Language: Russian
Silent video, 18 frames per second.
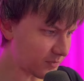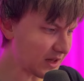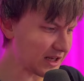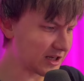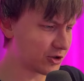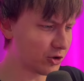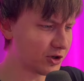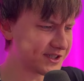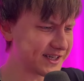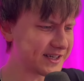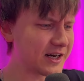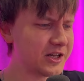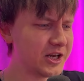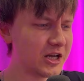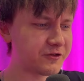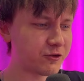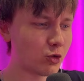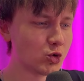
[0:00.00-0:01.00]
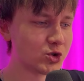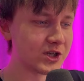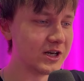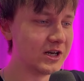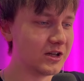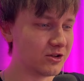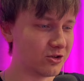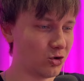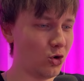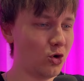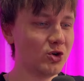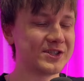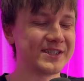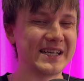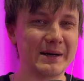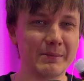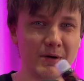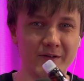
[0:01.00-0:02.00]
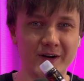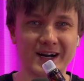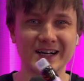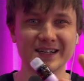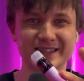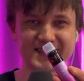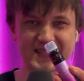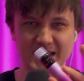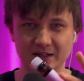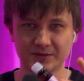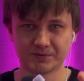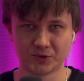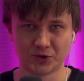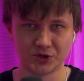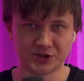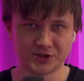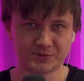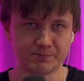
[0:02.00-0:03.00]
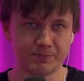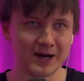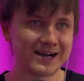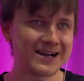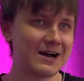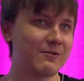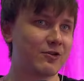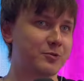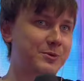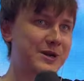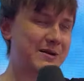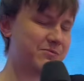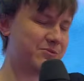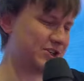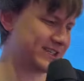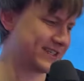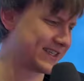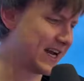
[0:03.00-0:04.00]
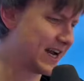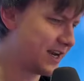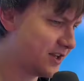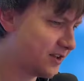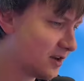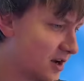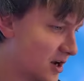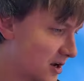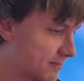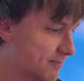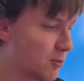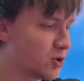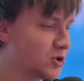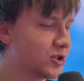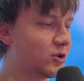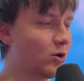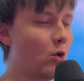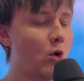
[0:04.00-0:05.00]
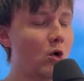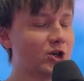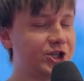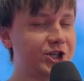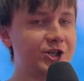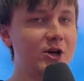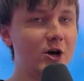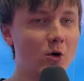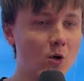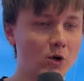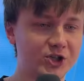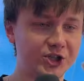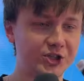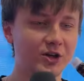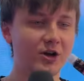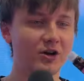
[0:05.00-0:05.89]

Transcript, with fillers: которая сохраняет вкус до самого конца. То есть пока вот прям не сгорит, будет очень-очень